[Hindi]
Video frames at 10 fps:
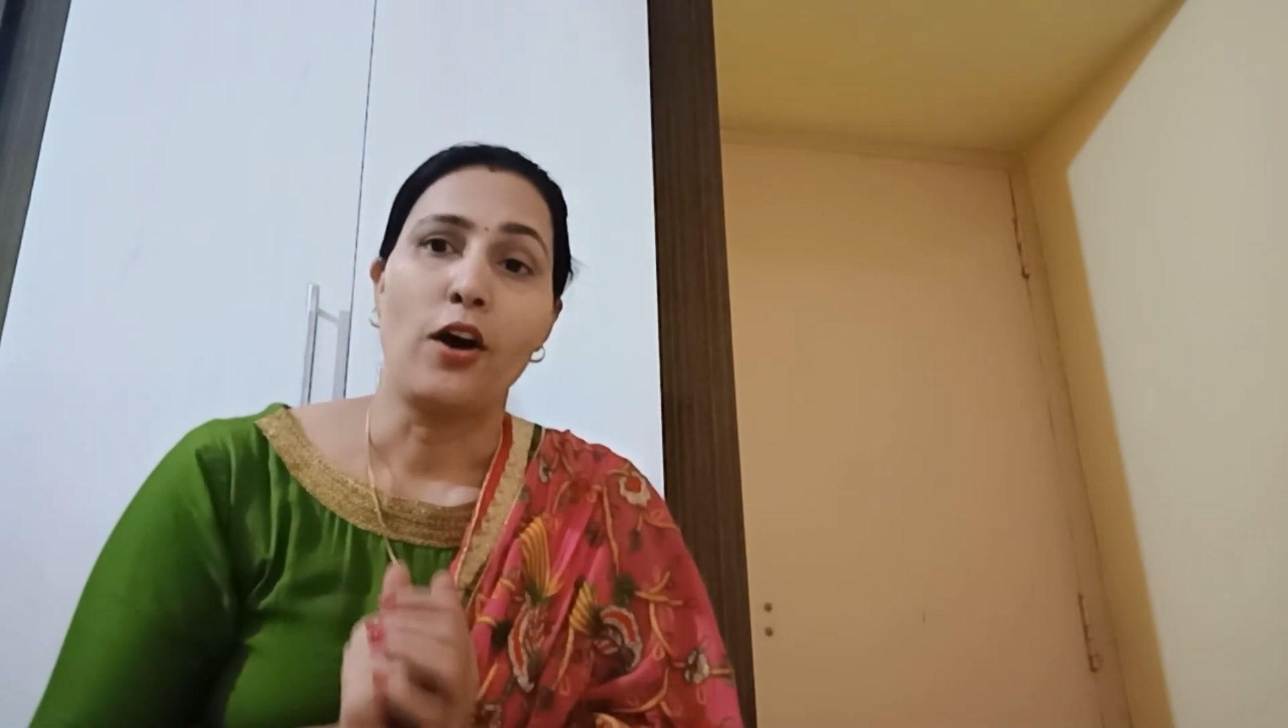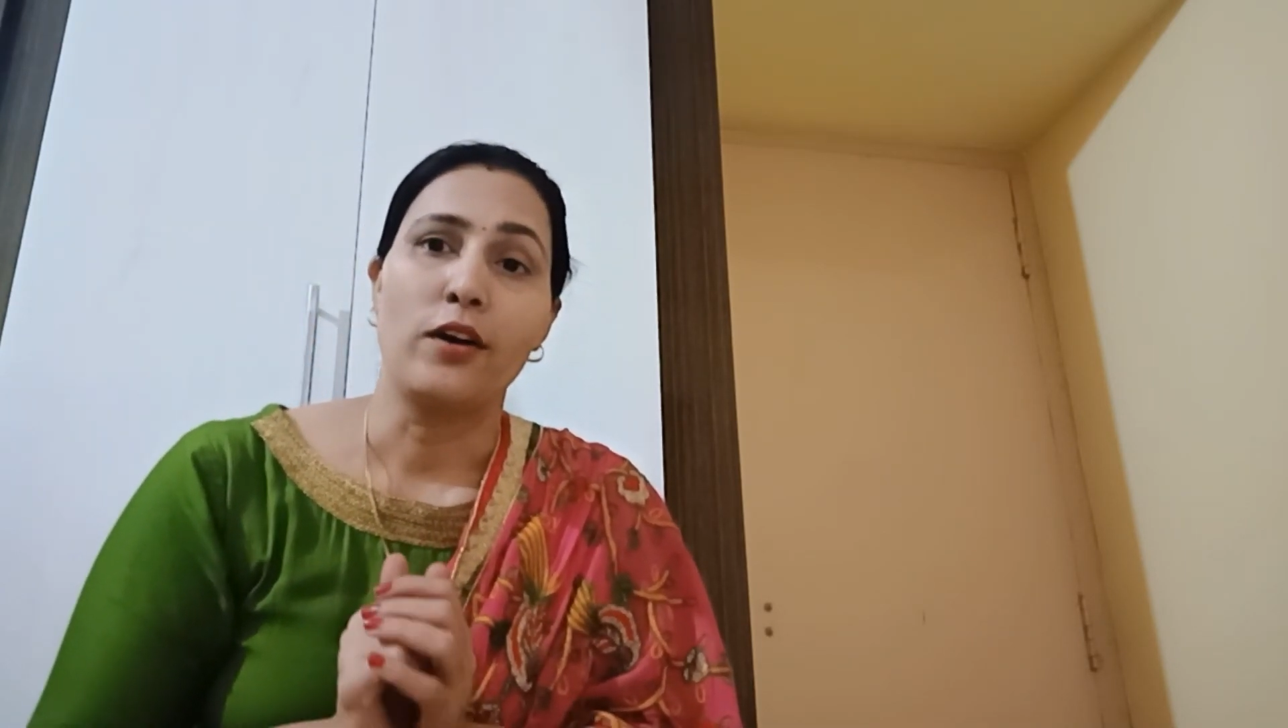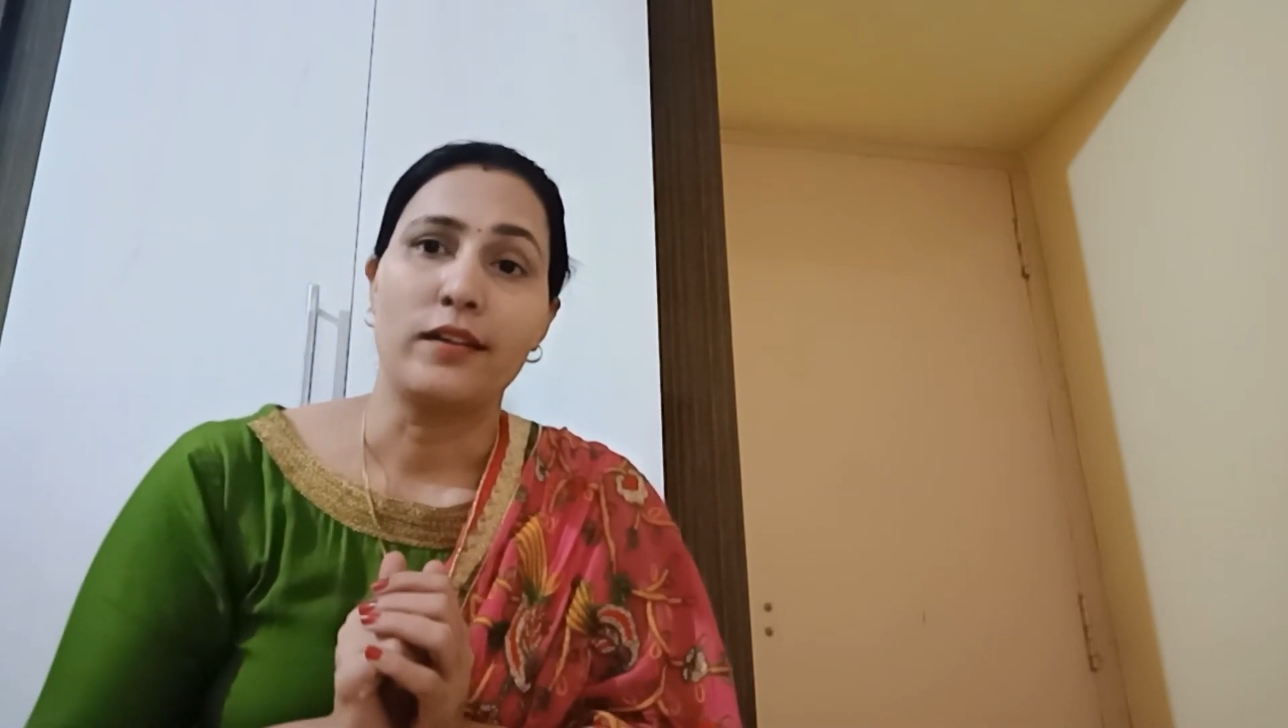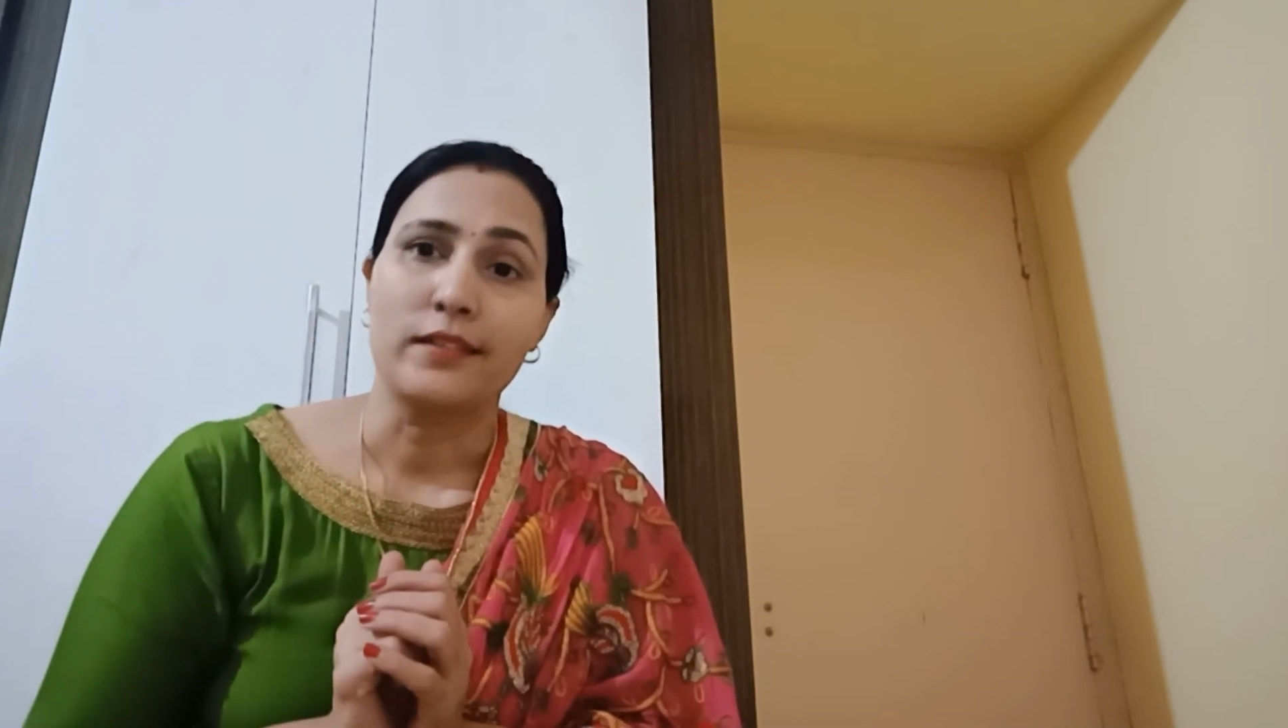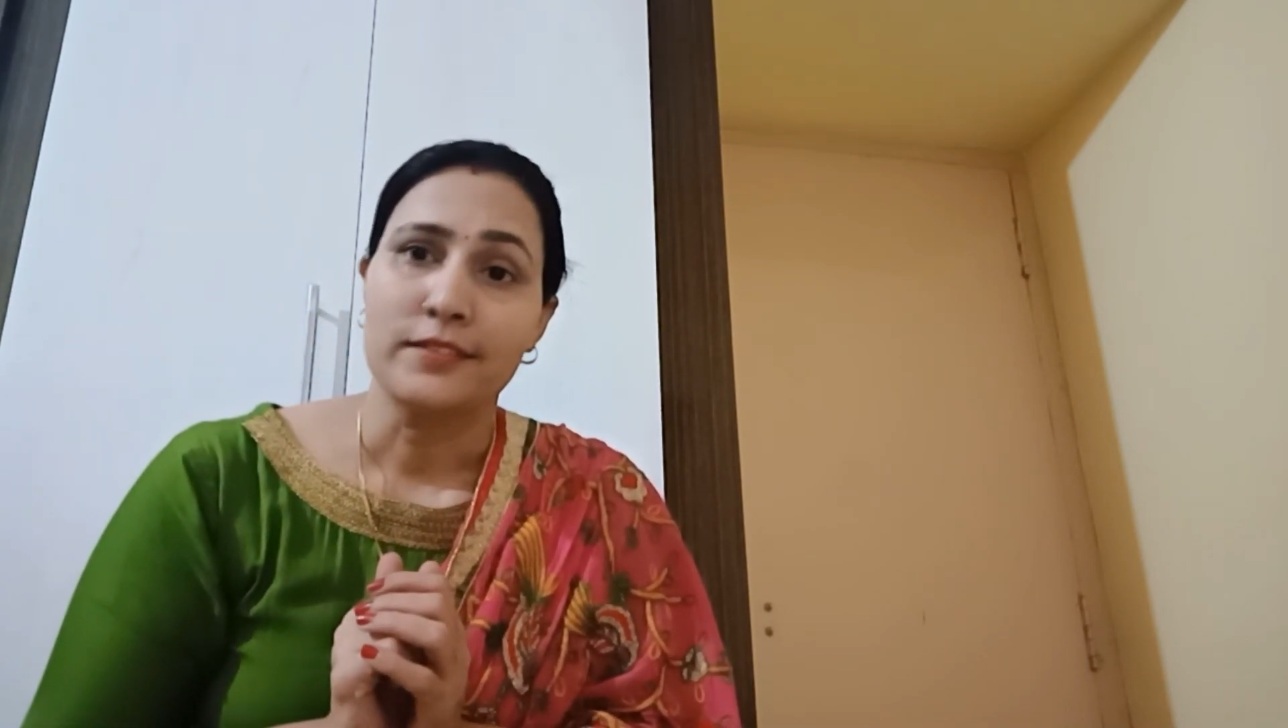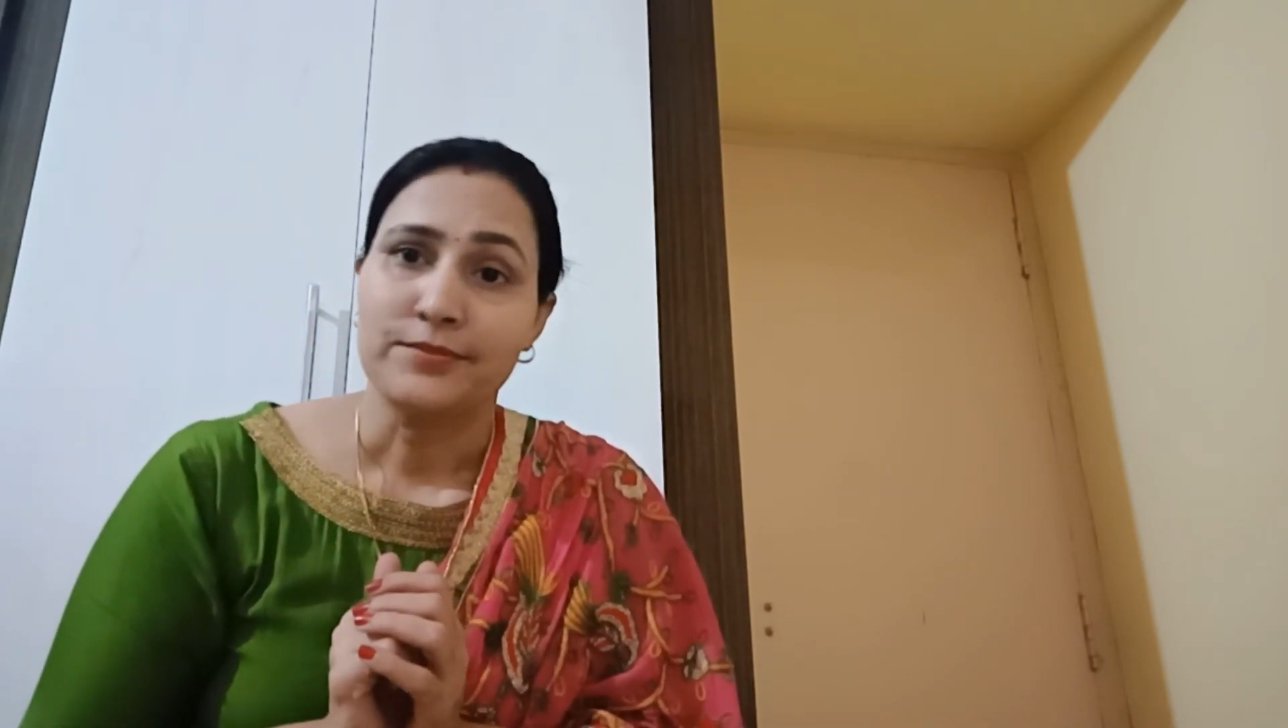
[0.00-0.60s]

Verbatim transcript: और